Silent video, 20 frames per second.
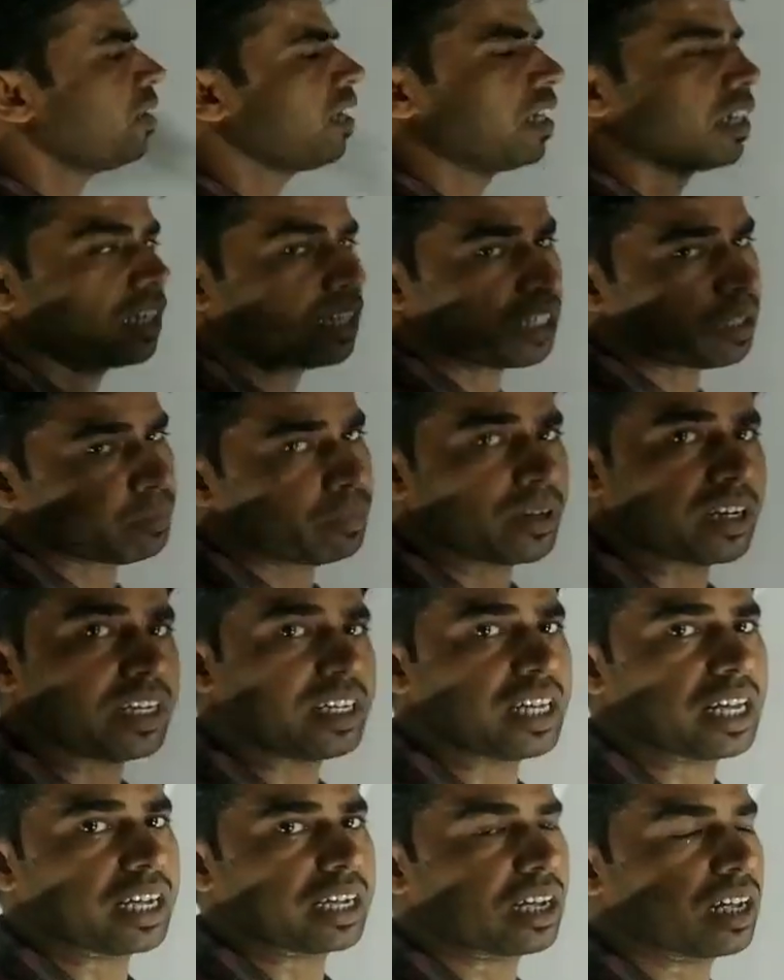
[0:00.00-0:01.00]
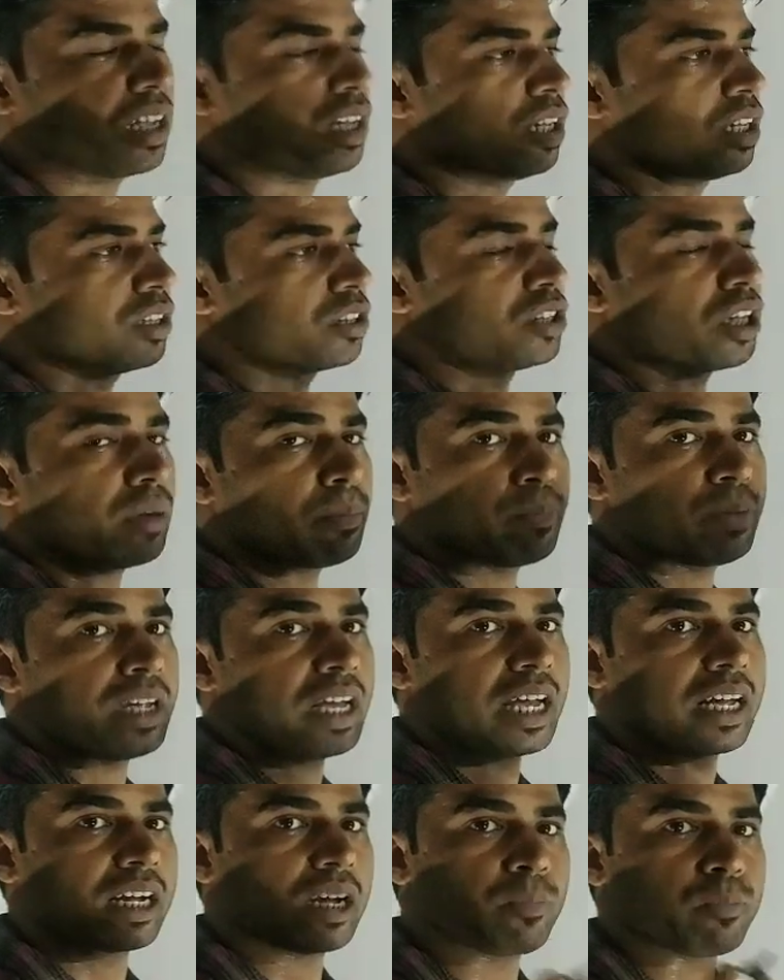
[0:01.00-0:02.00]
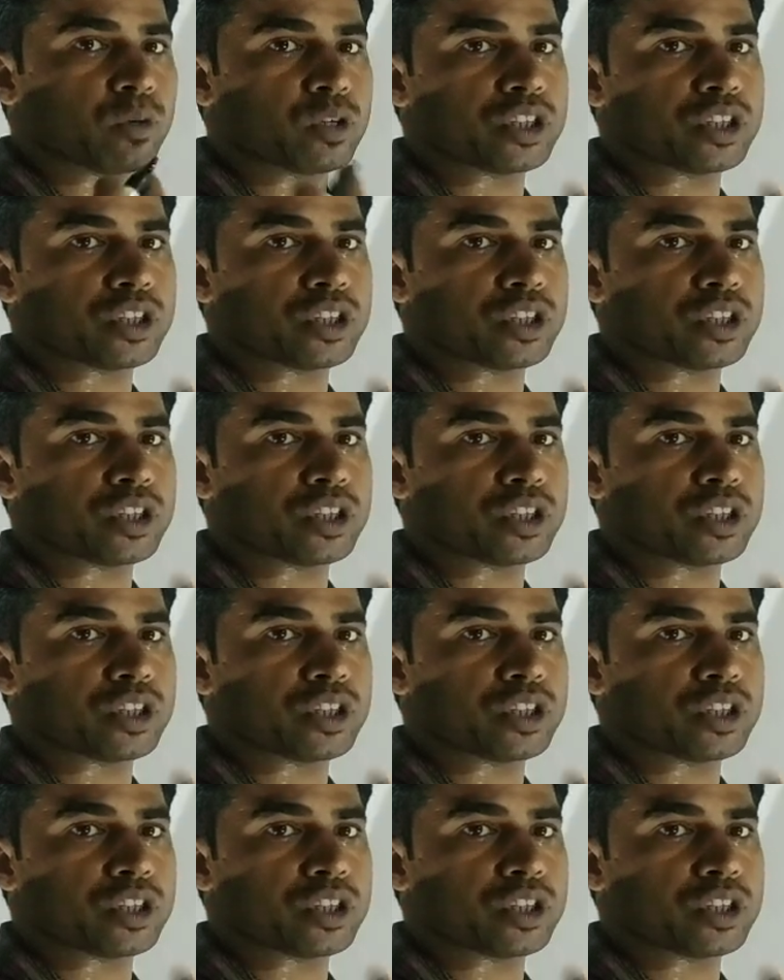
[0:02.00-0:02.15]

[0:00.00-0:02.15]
कभी नेगेटिव में नहीं आएगा जब भी आएगा